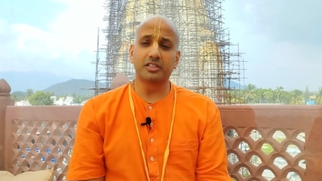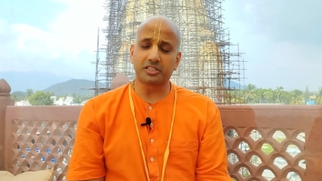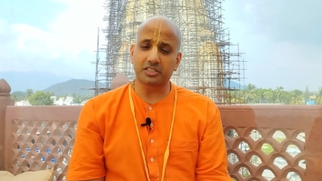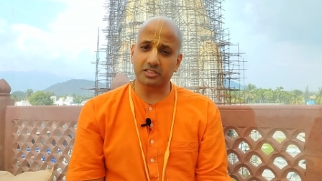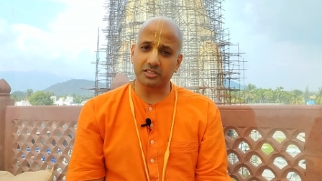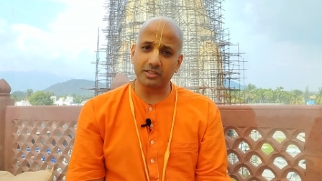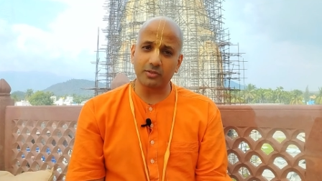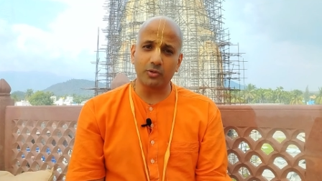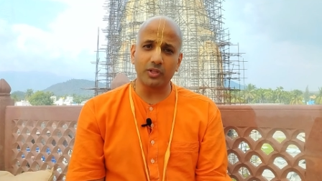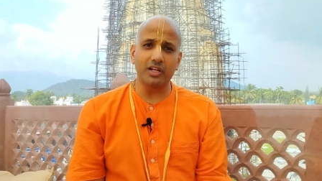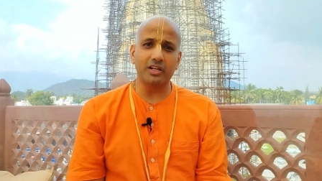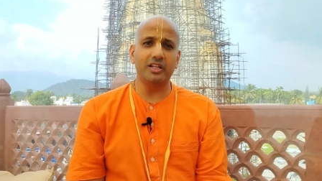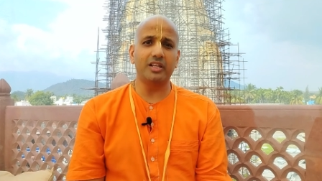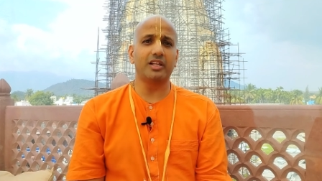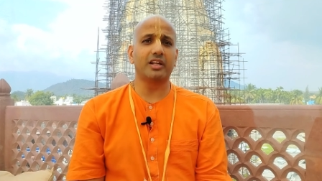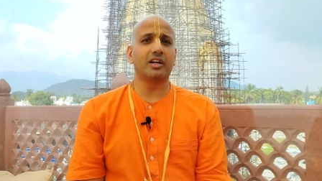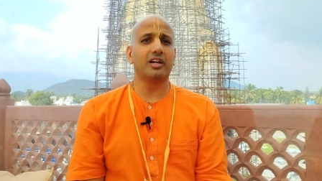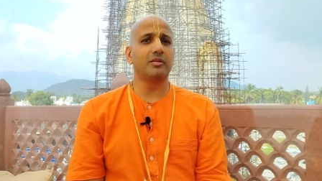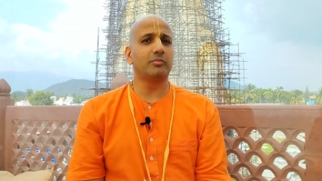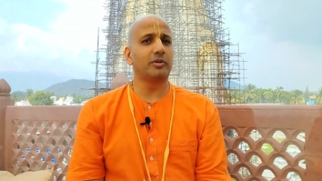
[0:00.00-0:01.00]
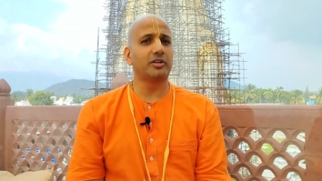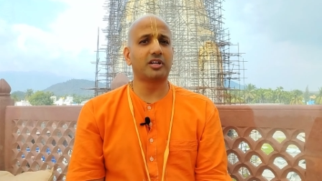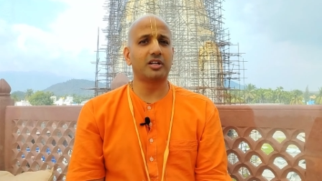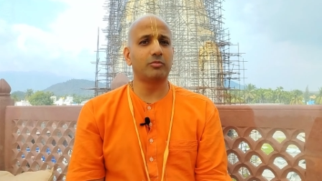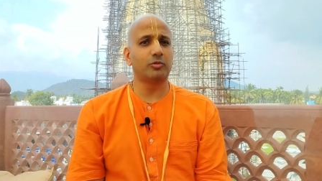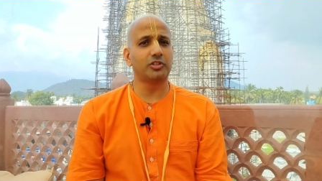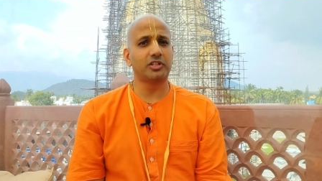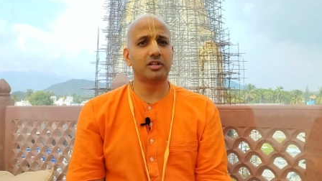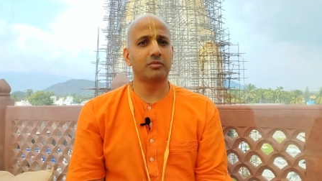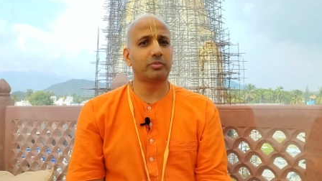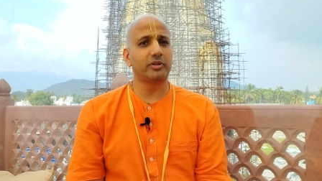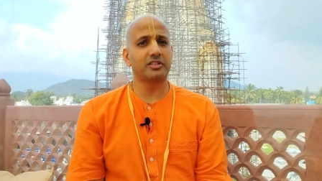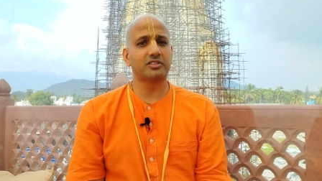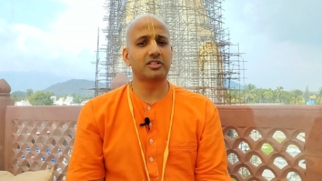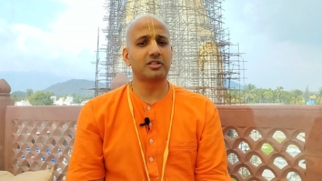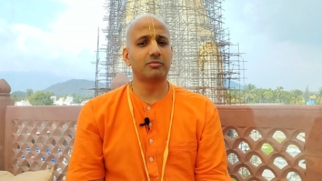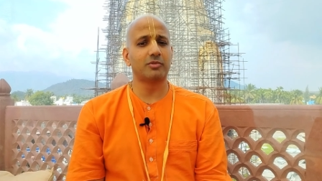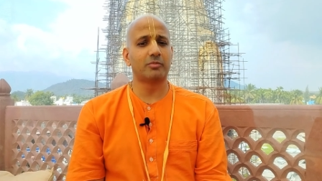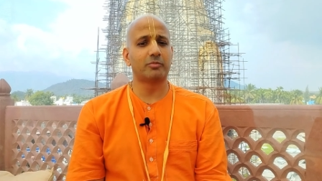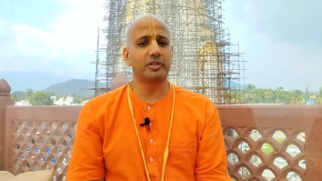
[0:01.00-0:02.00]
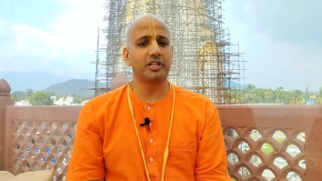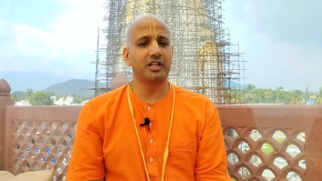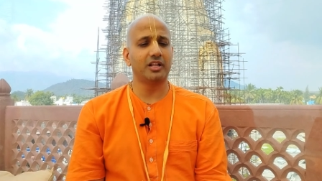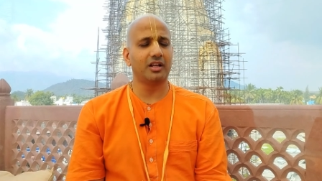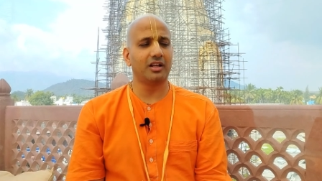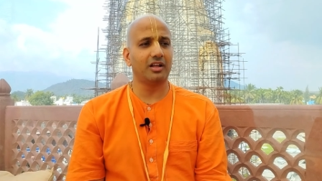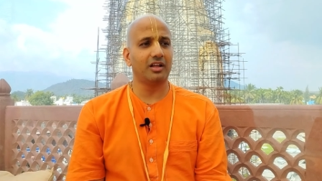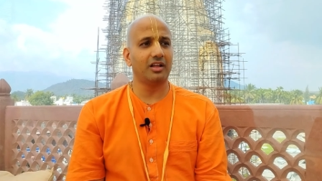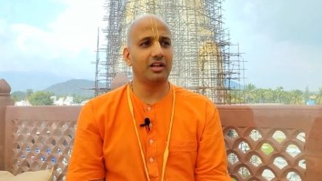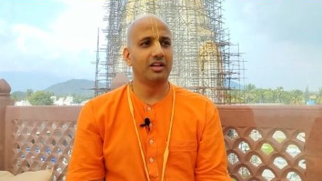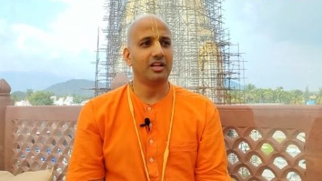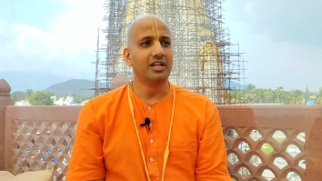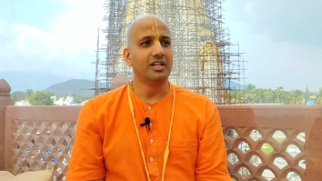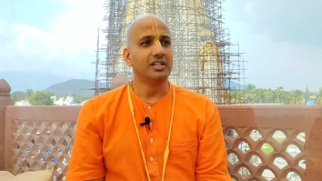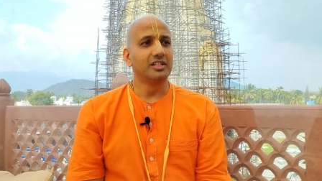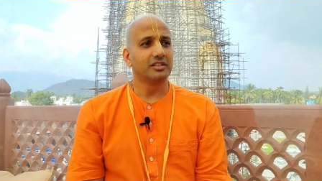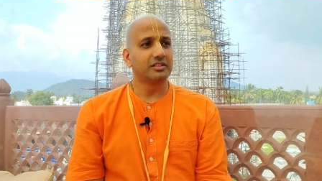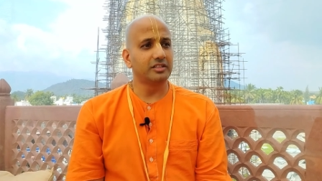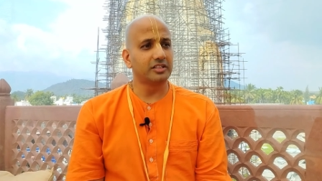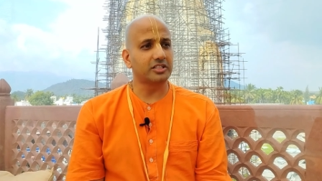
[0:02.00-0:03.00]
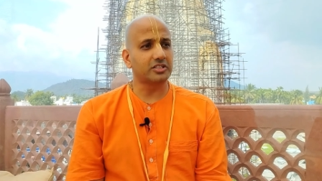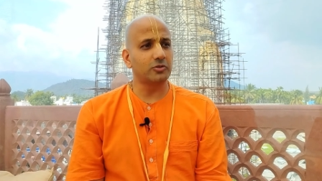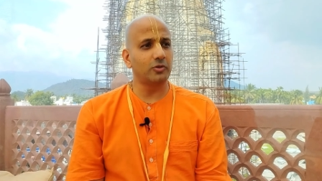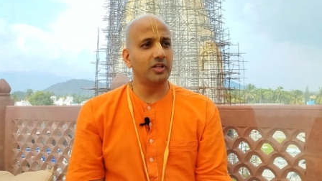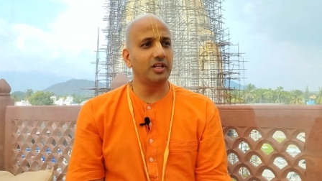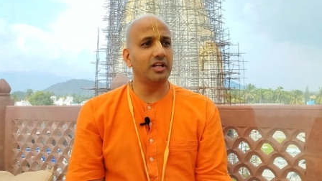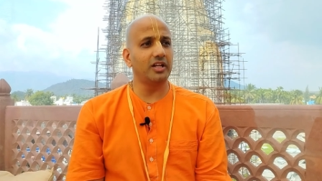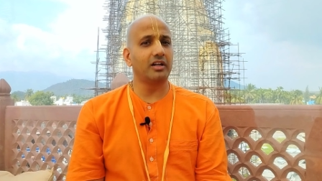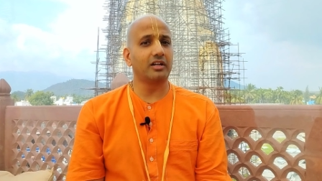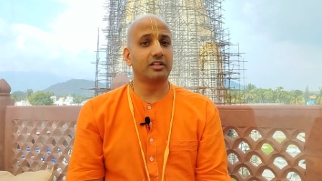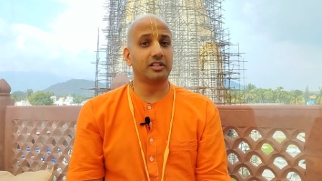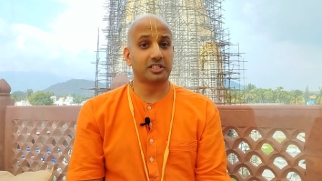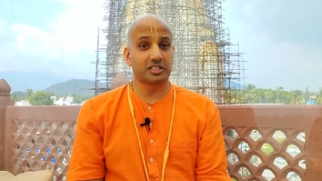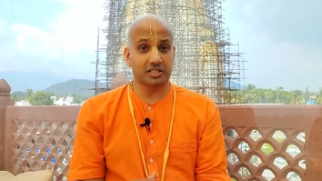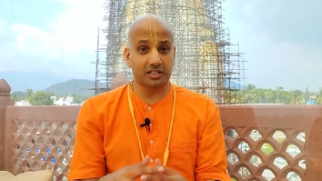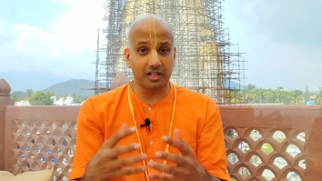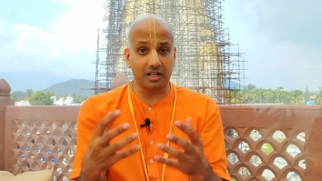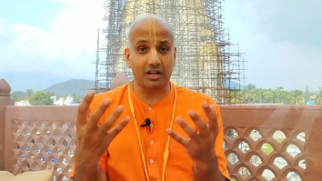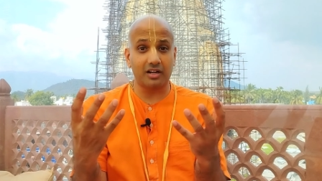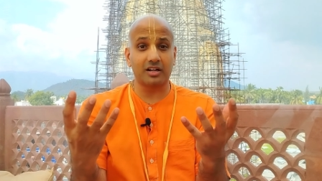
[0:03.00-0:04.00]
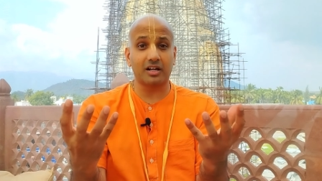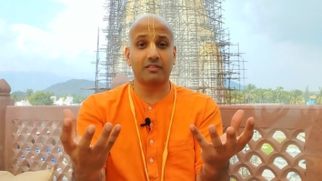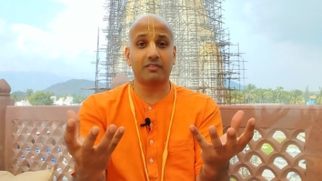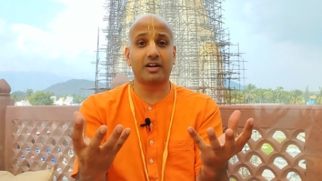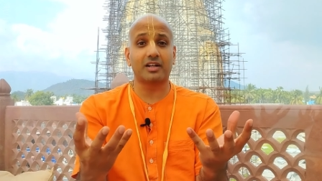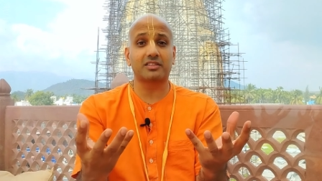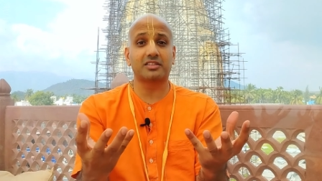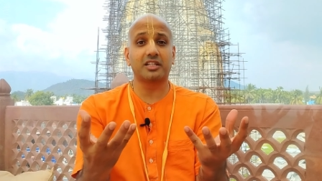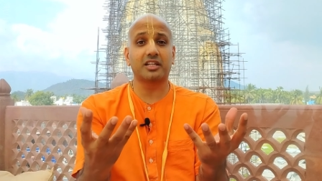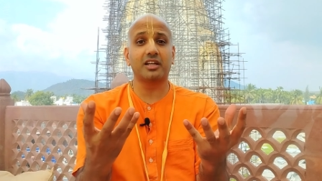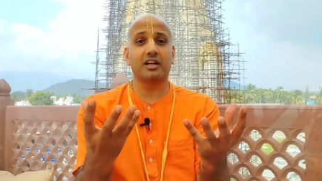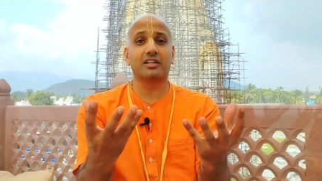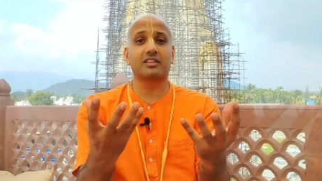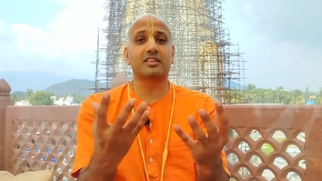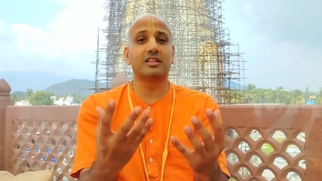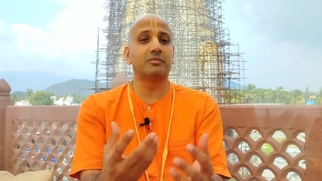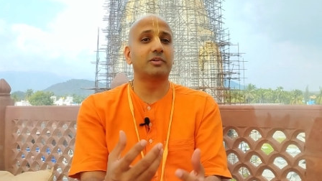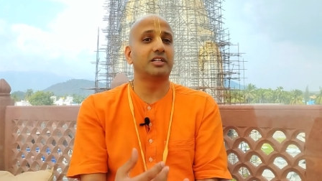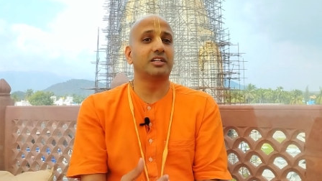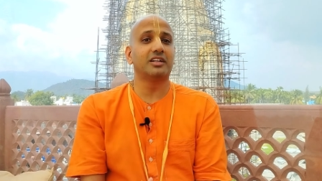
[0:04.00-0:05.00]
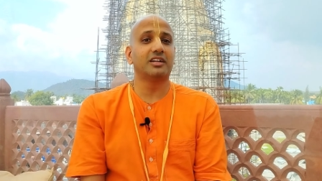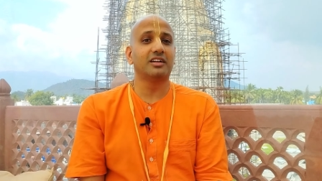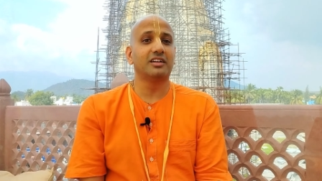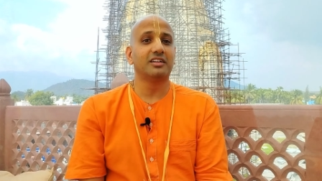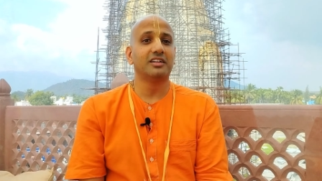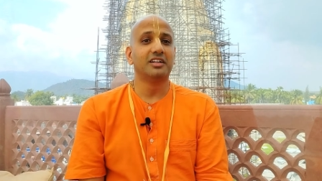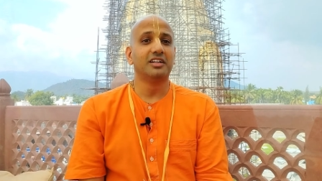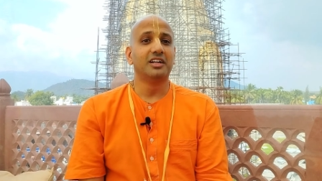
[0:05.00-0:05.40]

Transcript: கிருஷ்ணனுடைய லீலைகளை பற்றி முதல்ல பேசணும் அப்படின்னா கிருஷ்ணனுடைய லீலைகள் கிருஷ்ணான்ற வார்த்தைக்கு அர்த்தம் என்ன